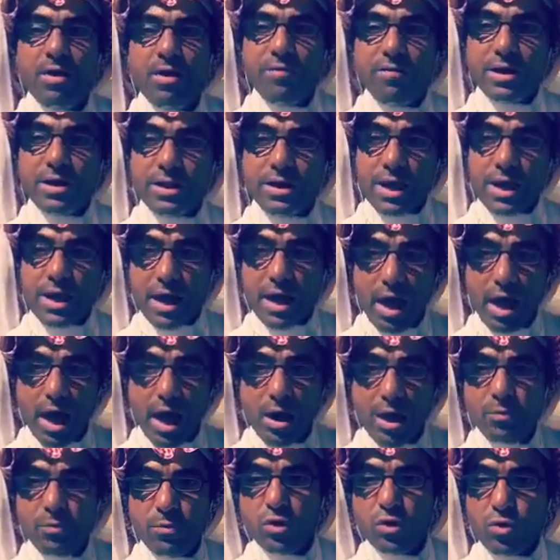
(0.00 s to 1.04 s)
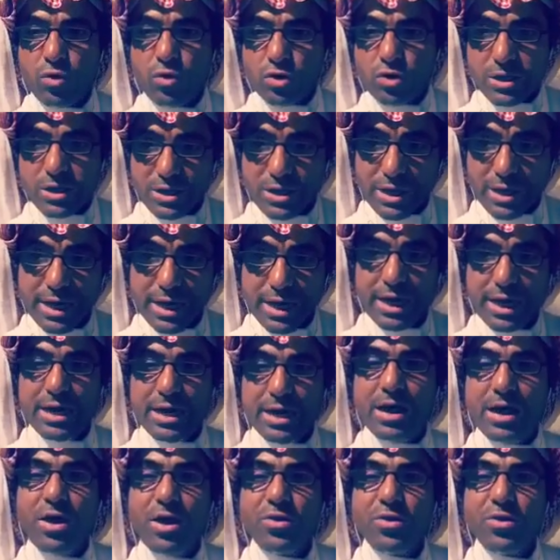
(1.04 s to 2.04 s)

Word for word: فترى البيوت الطين